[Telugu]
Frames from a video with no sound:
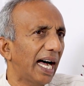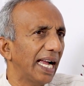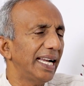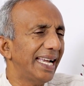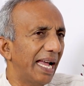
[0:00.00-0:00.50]

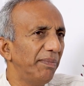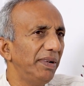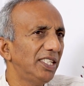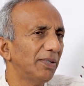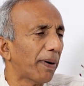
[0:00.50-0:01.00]
అయ్యే
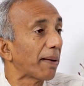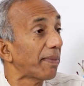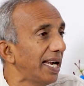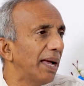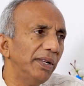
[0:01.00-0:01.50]
డ్యామేజ్
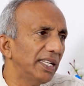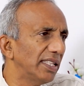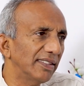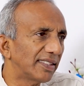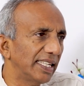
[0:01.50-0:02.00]
పర్మనెంట్ డ్యామేజ్
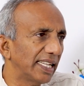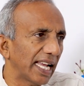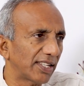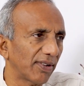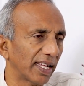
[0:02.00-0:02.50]
అవుతుంది
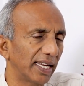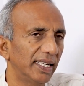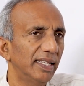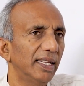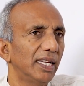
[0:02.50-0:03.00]
స్కిన్కి యాక్చువల్గా
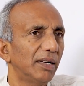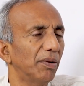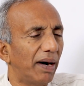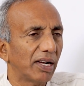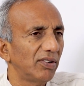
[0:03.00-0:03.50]

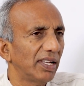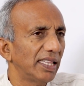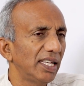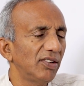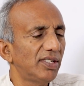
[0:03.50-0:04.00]
ఇప్పుడు మాకు
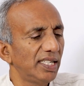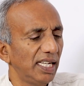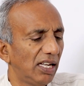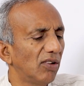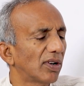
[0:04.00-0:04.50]
ఎంత ఏజ్ వచ్చినా
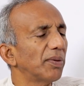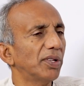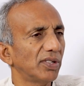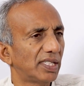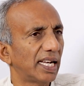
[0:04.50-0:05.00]
ఇట్లే ఉంటాం
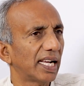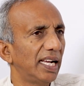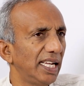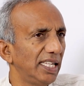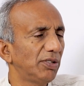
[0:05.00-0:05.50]
ఏదో
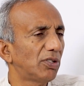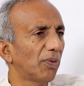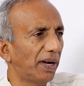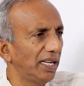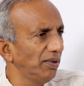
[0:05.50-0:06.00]
చిన్నగా
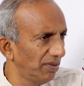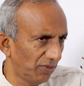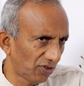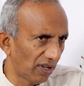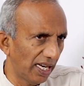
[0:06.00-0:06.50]
ఏజ్తో పాటు
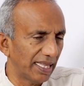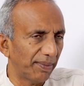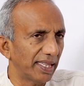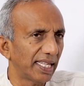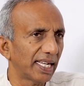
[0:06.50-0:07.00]
ముసలాళ్ళు
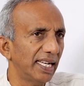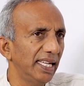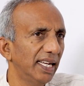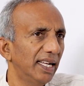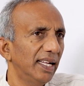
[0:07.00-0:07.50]
అవుతాం అంతేగాని